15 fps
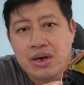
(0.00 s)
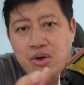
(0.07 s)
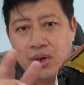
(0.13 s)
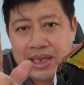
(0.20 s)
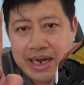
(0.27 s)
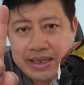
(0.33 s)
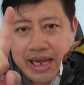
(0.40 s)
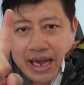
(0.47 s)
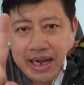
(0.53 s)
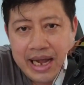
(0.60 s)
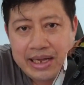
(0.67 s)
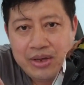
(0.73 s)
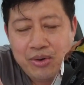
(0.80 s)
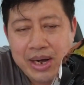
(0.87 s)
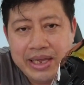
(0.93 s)
กดกระดิ่ง
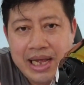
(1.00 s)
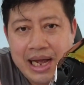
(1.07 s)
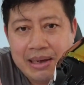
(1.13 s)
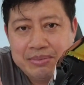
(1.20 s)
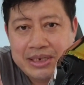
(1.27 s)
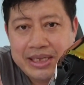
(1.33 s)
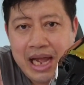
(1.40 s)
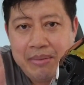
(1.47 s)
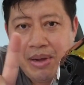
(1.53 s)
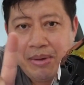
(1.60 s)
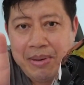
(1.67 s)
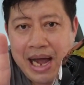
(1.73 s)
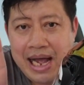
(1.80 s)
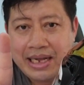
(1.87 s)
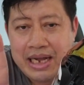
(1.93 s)
ให้ด้วยนะครับ จะได้ไม่
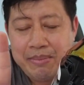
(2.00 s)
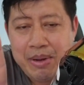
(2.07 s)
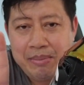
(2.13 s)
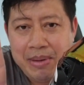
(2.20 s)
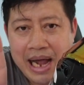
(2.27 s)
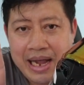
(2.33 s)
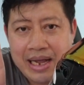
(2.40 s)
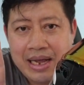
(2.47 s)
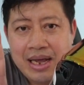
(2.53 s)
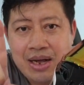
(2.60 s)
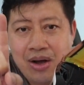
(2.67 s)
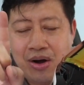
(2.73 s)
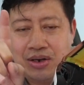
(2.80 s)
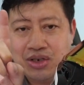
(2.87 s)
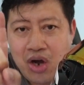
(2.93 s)
พลาดคลิปให
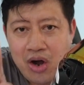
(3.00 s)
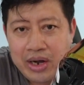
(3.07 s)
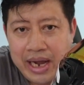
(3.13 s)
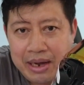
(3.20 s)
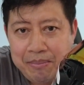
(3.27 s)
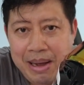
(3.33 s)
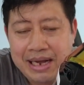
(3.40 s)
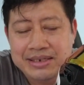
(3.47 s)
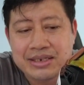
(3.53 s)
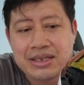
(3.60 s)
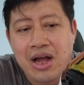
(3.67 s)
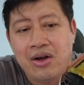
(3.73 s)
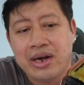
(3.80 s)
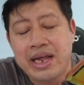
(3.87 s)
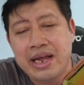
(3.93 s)
ม่ๆ ของช่อง Xmax
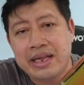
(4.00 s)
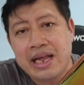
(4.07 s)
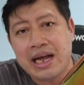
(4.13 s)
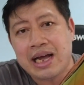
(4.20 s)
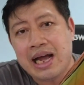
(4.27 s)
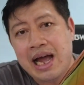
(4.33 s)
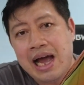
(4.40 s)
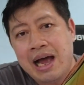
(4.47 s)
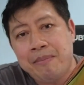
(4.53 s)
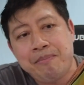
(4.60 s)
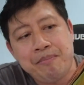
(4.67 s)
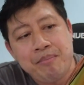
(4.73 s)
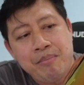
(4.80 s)
Story นะครับ